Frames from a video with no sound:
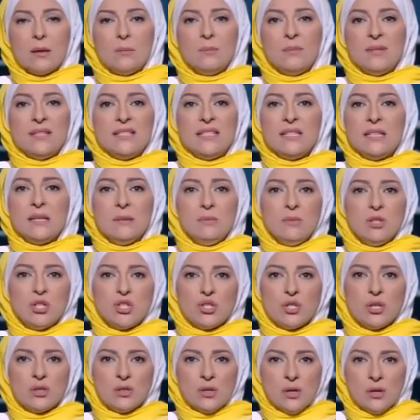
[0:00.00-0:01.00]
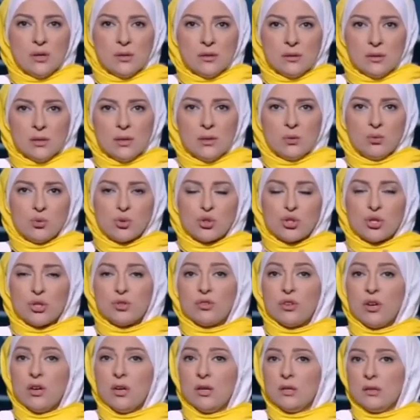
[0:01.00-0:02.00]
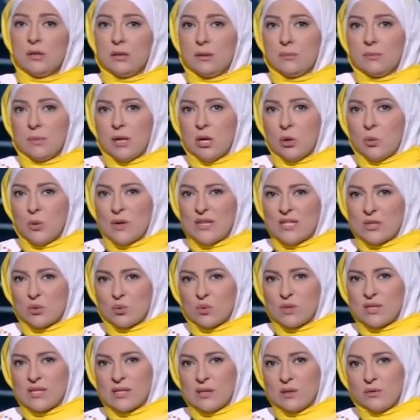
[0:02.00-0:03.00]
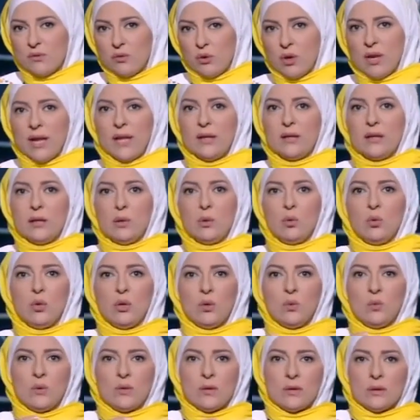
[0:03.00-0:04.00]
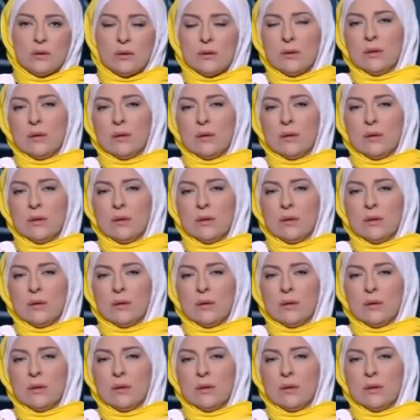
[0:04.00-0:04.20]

بتيجي من الشيطان انه الشيطان بيوسوس لفلان انه يو...